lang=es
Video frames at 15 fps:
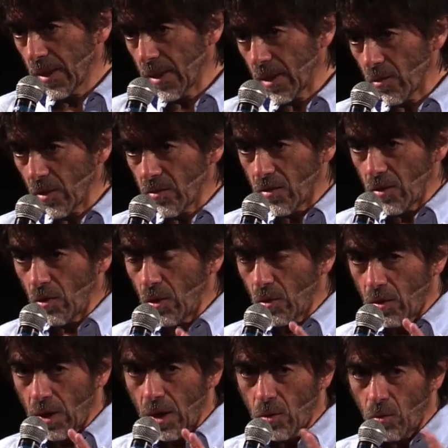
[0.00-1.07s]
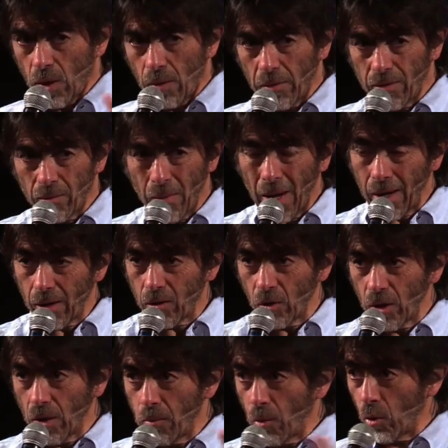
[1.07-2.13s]
¿Quién no ha sido alguna vez
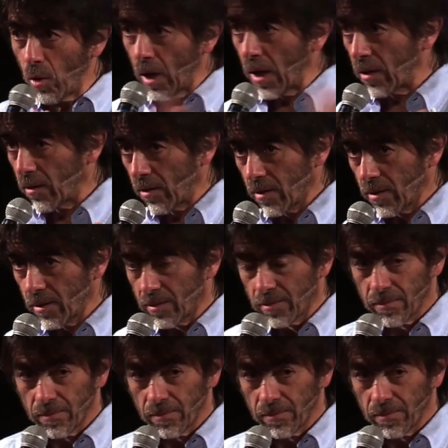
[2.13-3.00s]
blanco de burlas?